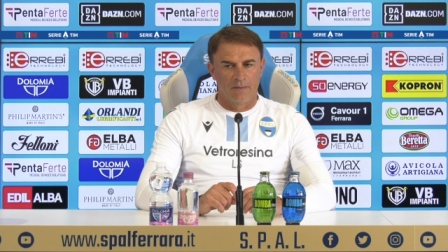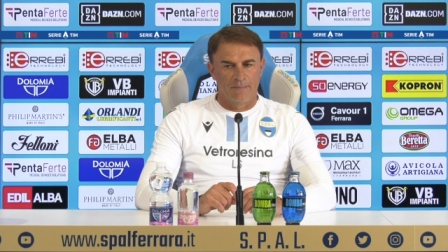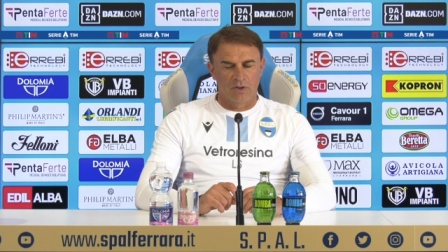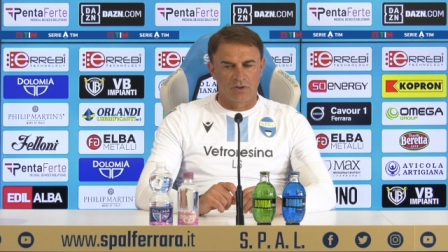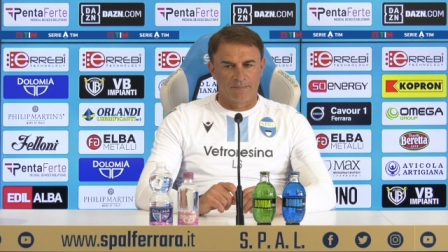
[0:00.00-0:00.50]

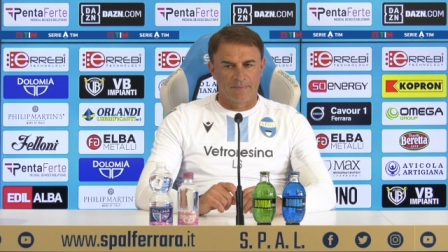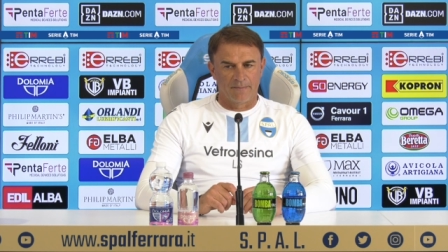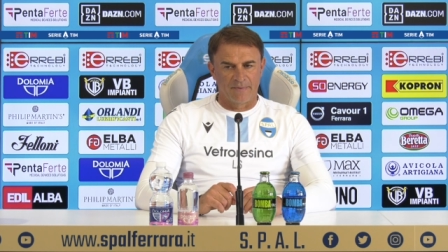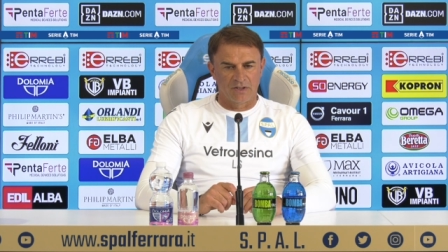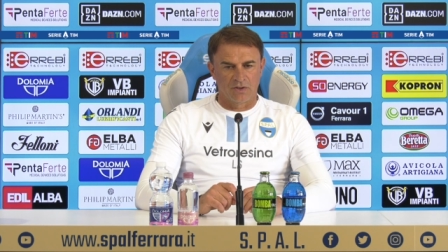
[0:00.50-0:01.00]
però ci ha
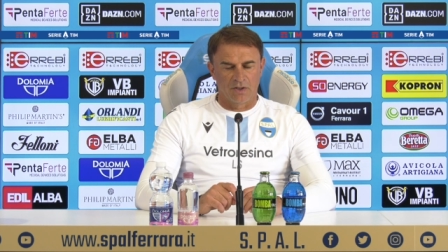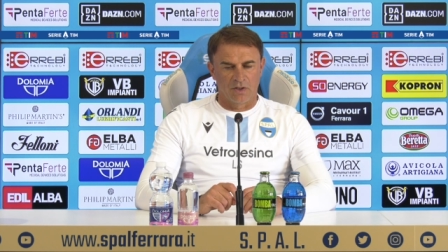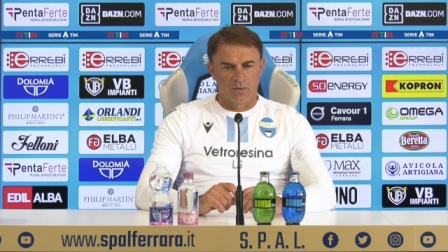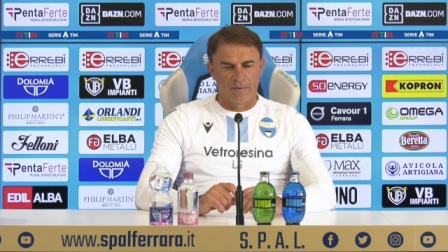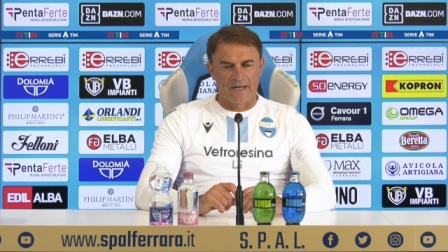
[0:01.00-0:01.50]
permesso di
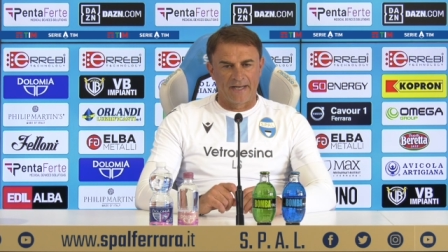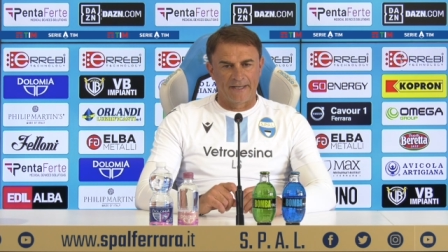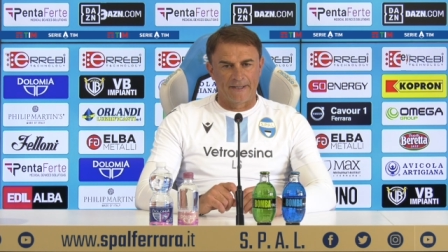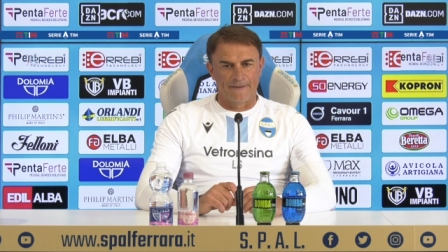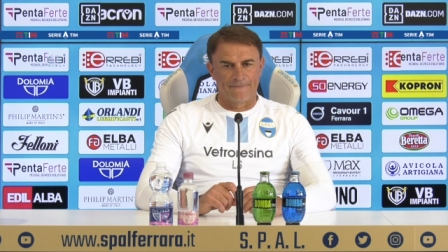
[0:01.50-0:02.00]

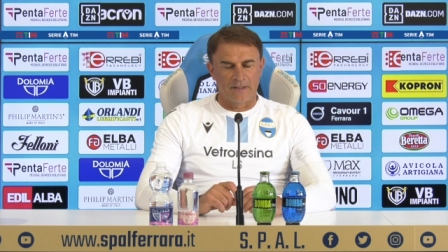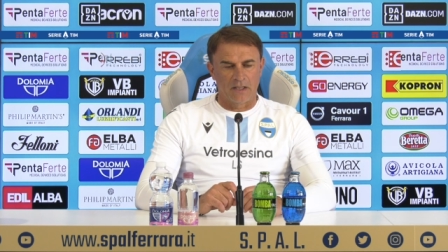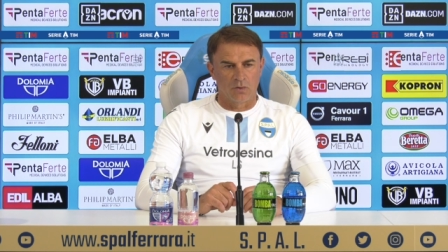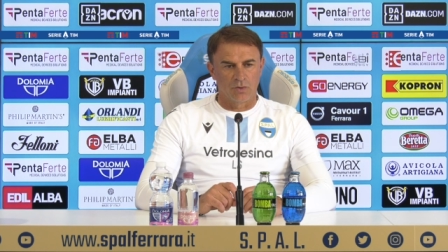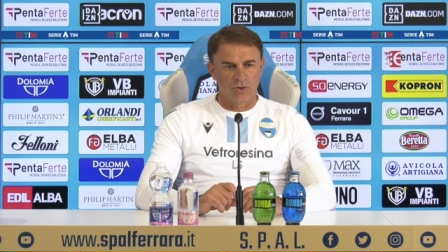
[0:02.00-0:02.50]
recuperare
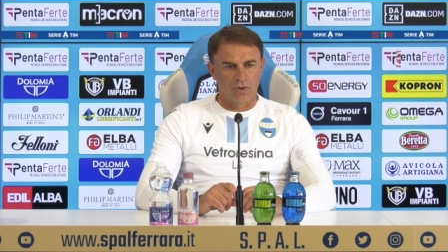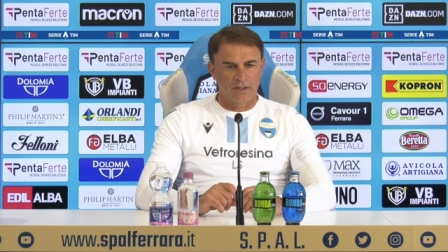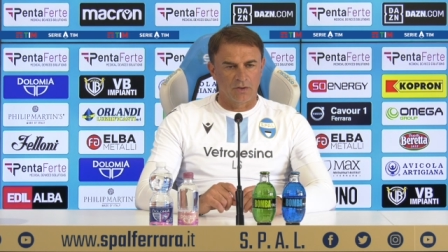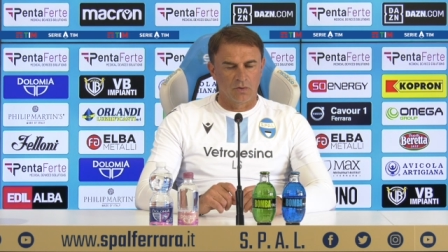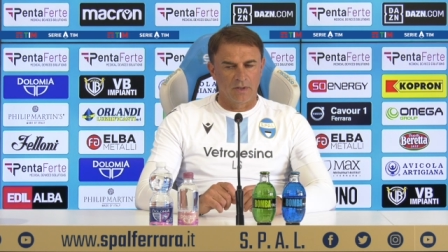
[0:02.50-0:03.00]
alcuni
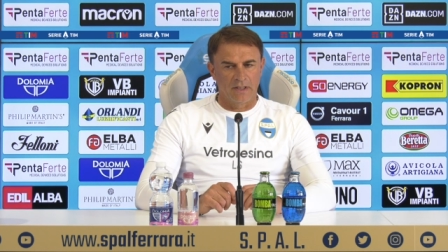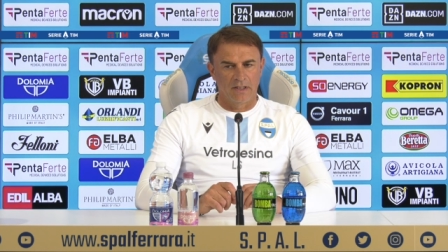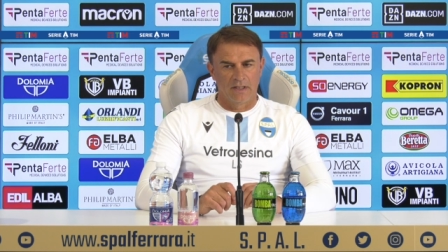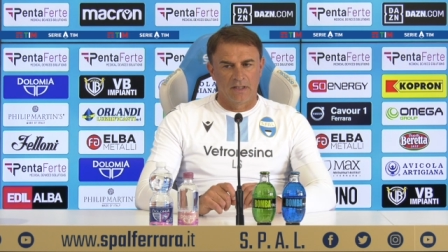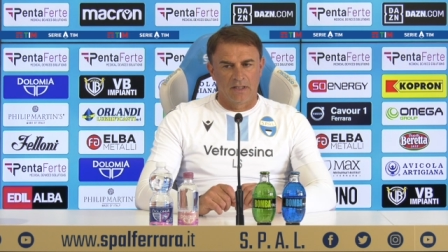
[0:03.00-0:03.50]

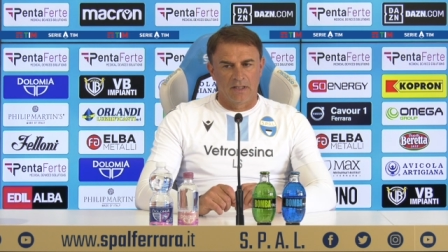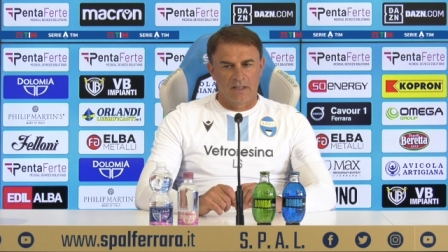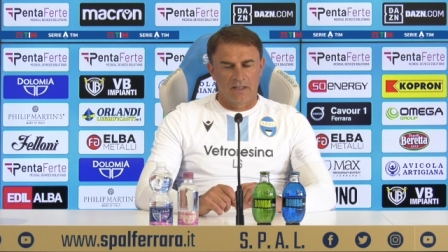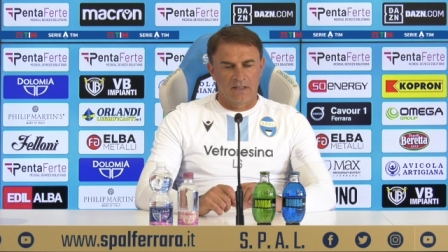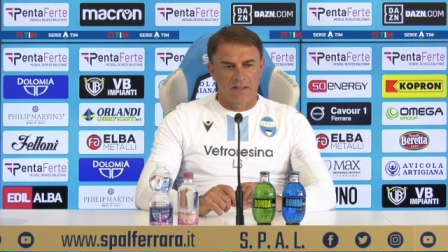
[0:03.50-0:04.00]
giocatori,
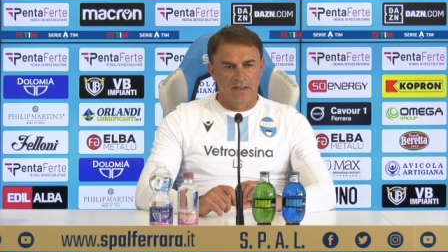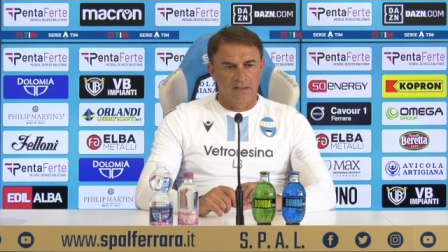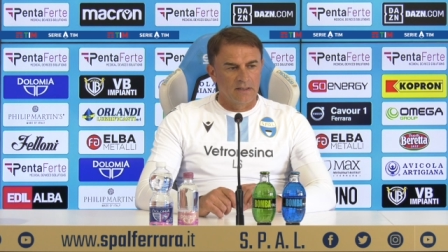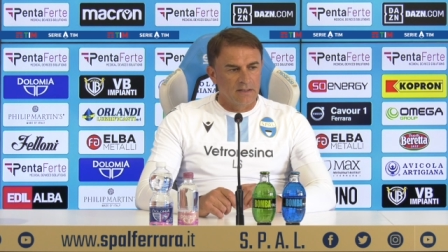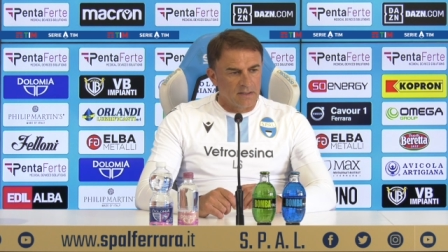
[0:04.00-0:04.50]
di,
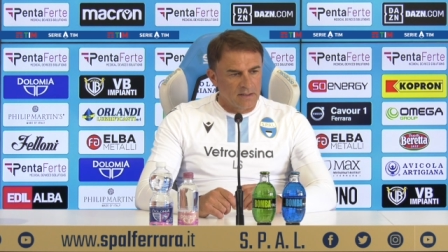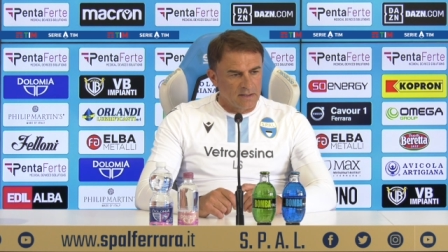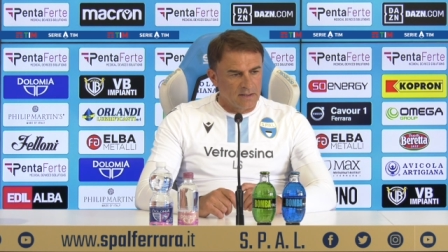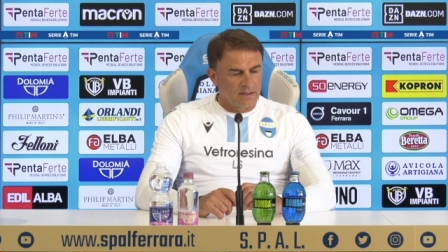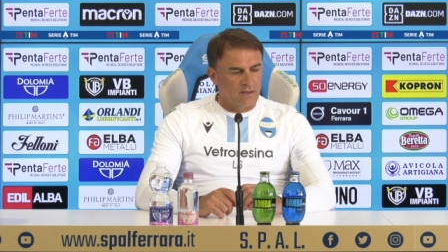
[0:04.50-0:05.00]
di,
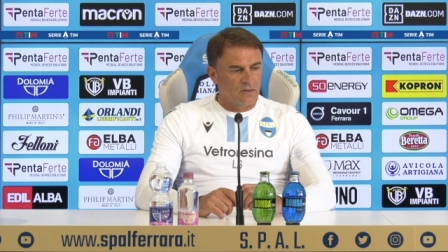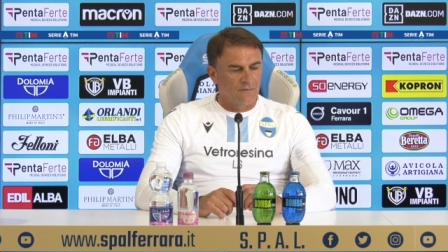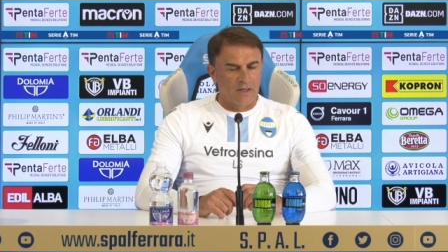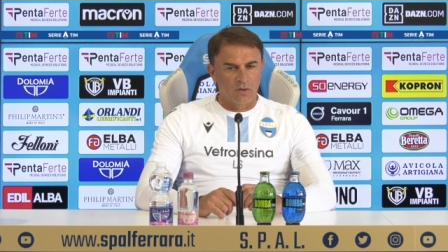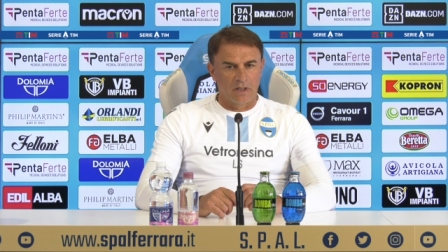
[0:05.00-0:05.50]
di,
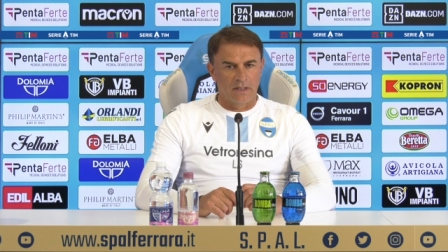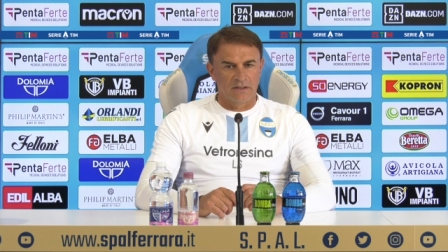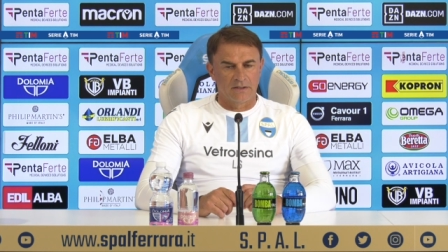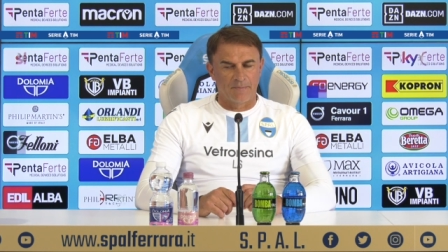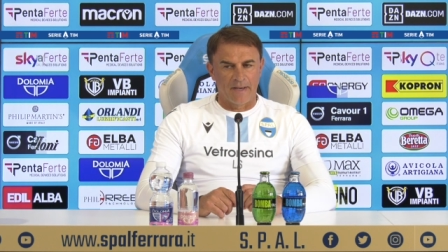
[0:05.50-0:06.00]
trovare una,
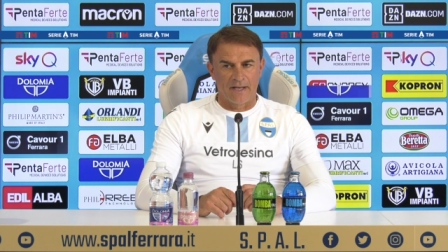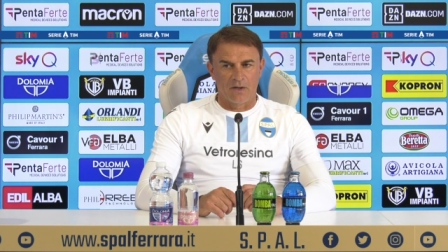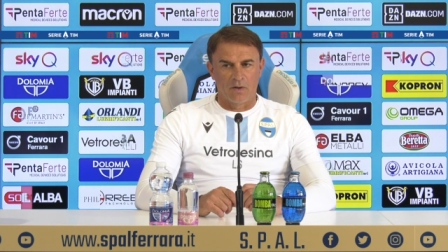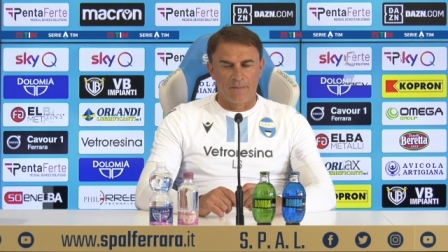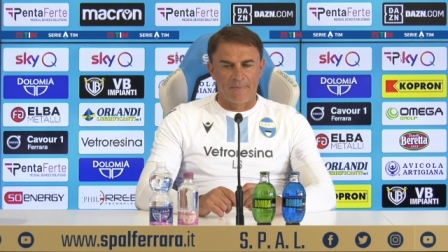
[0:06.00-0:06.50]

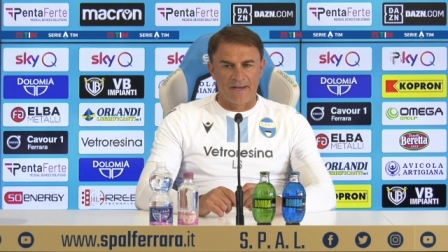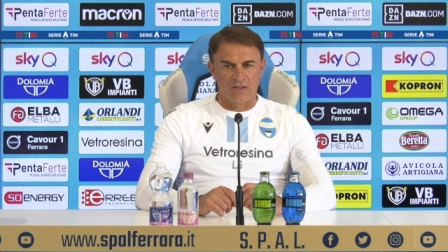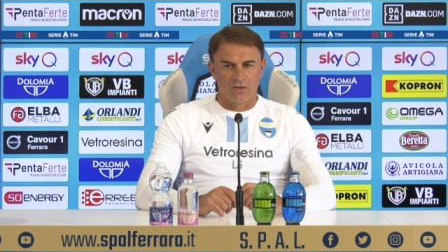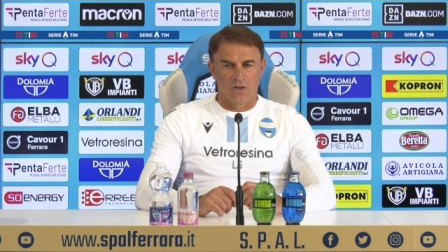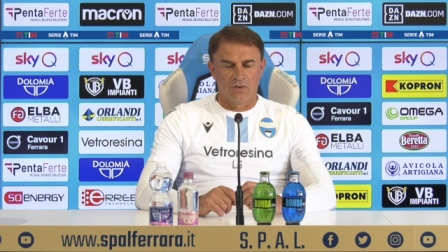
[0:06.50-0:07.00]
spero e
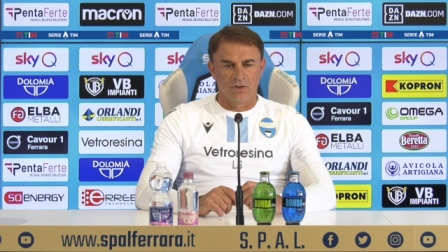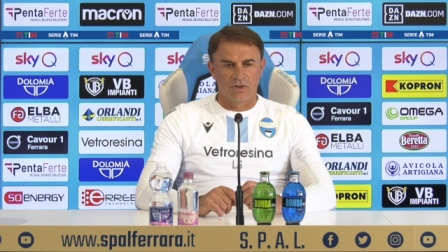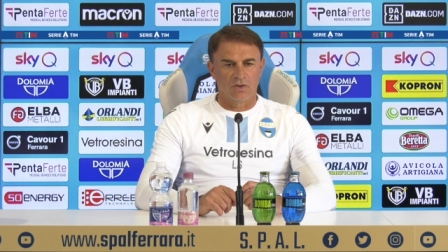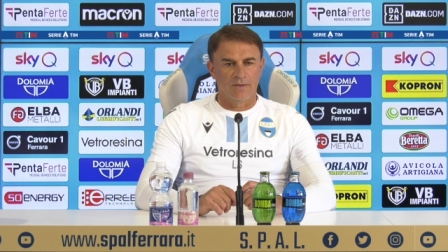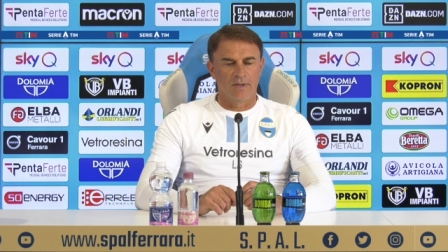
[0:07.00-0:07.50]
penso, una
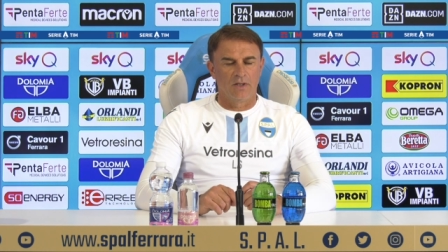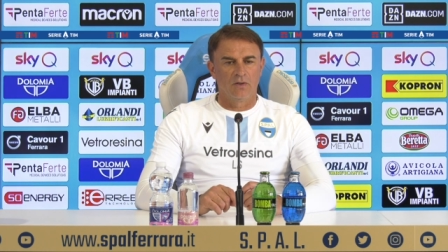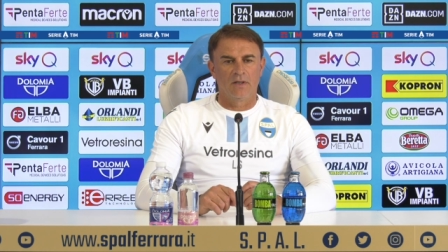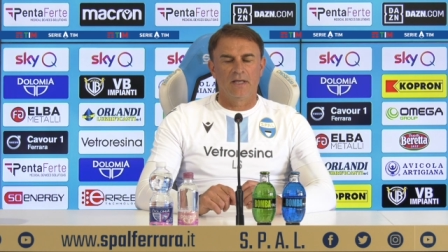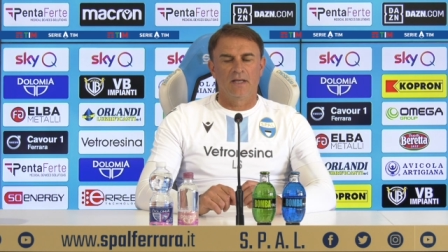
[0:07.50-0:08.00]
condizione
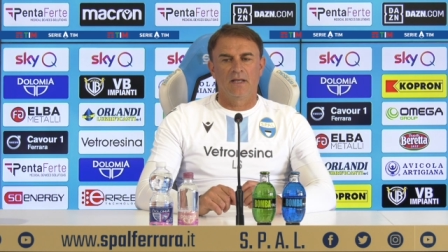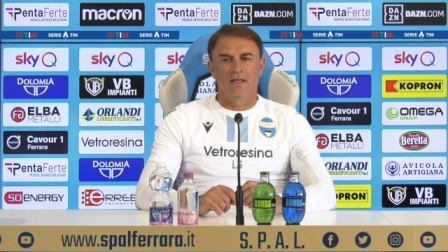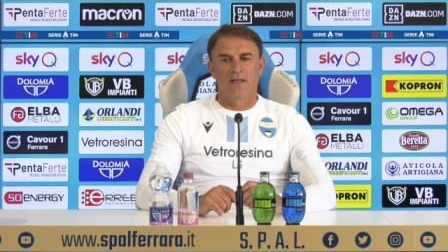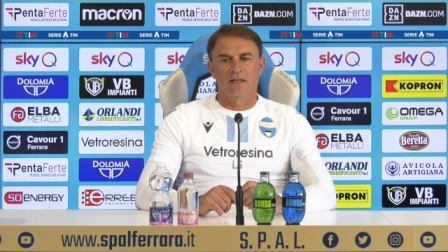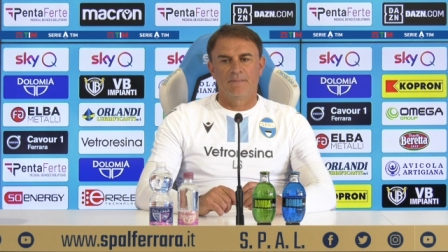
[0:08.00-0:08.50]
migliore
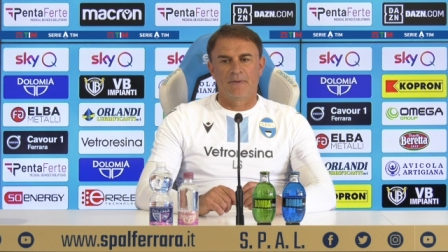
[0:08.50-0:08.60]
eh,